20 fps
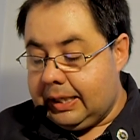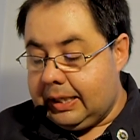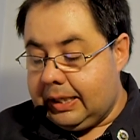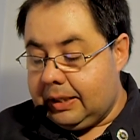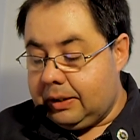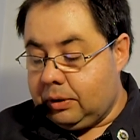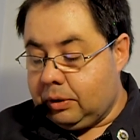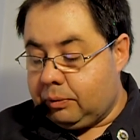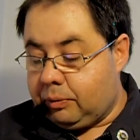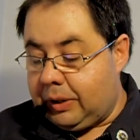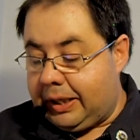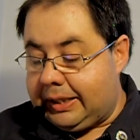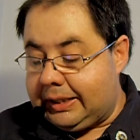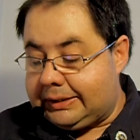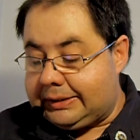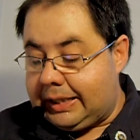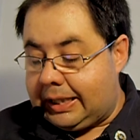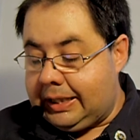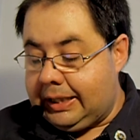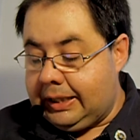Dubois de
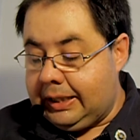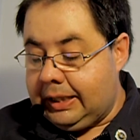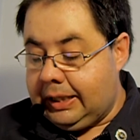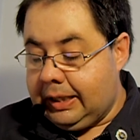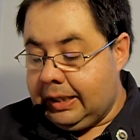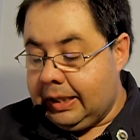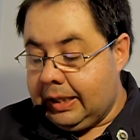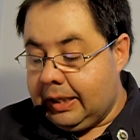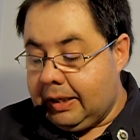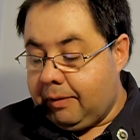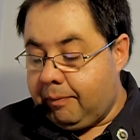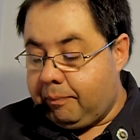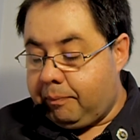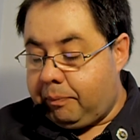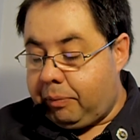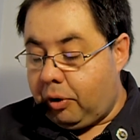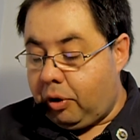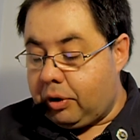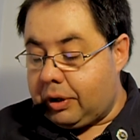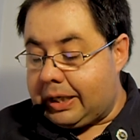Salini,
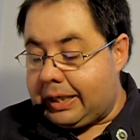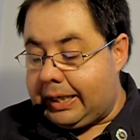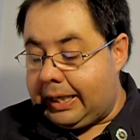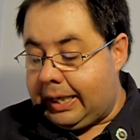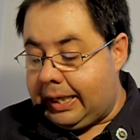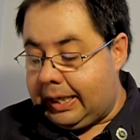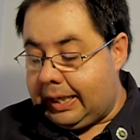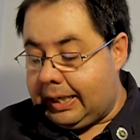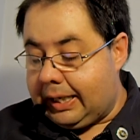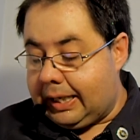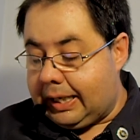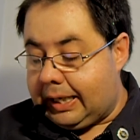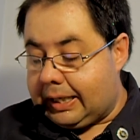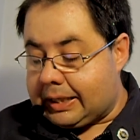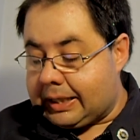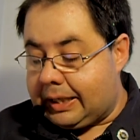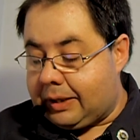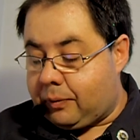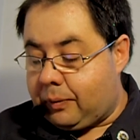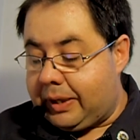porque
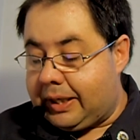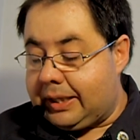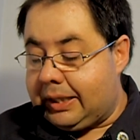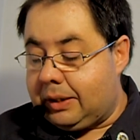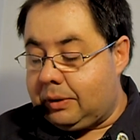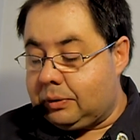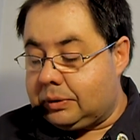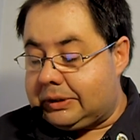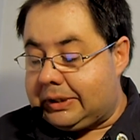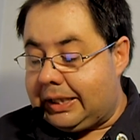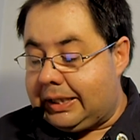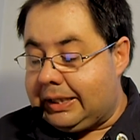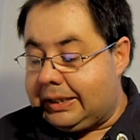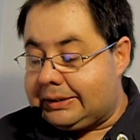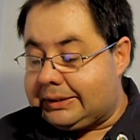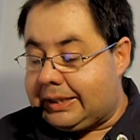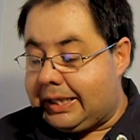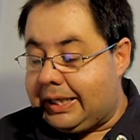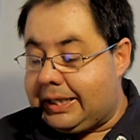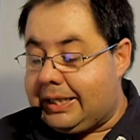recuerden
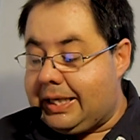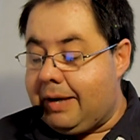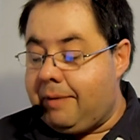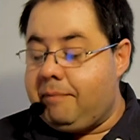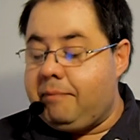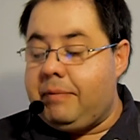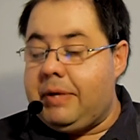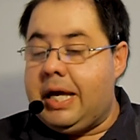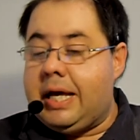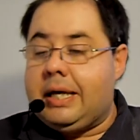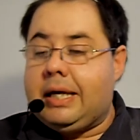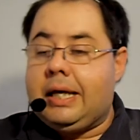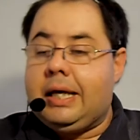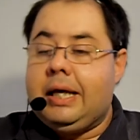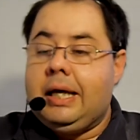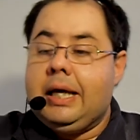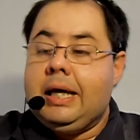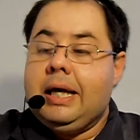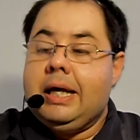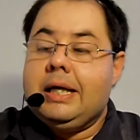ustedes que quien viene